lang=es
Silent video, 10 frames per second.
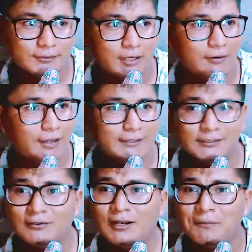Creo que ha
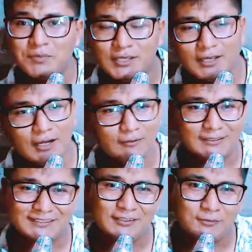sido en la vía, algo
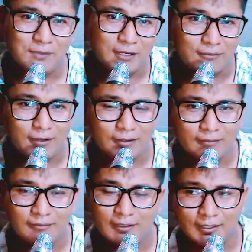así, no me
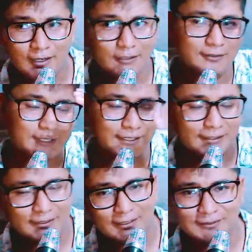acuerdo. Acá hay una
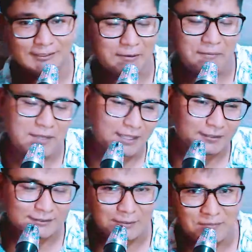carretera que se llama Vía,
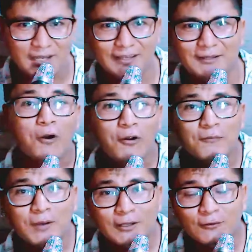a mierda. Hoy,
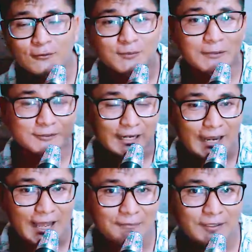mano, nos vamos a
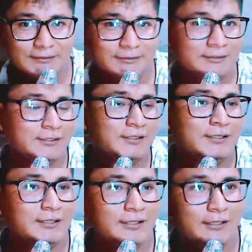Lamas.
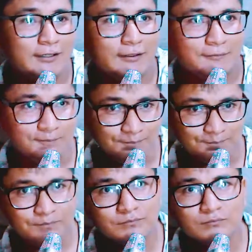Y
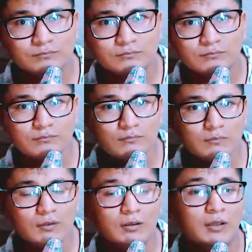en
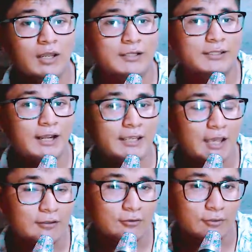el
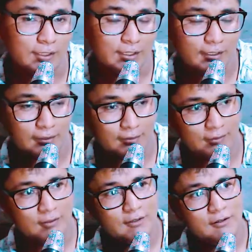trayecto de
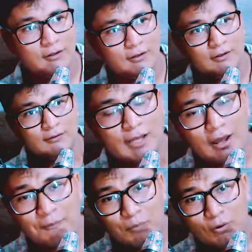
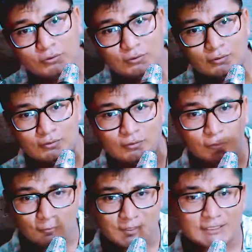Tarapoto,
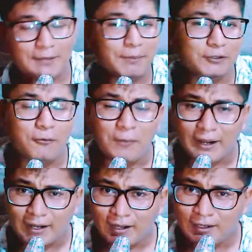Rumizapa, todo
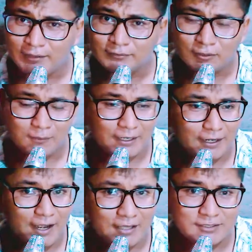bacán, ¿eh? todo
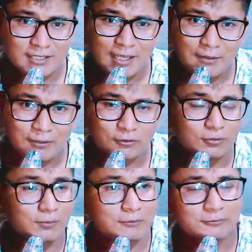bacán, chévere.
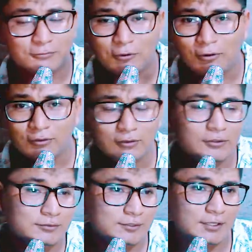Tomamos
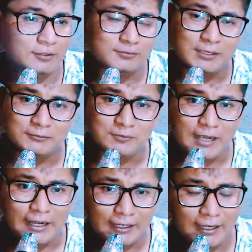fotos, eh, nos vamos
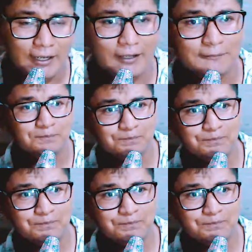bacán.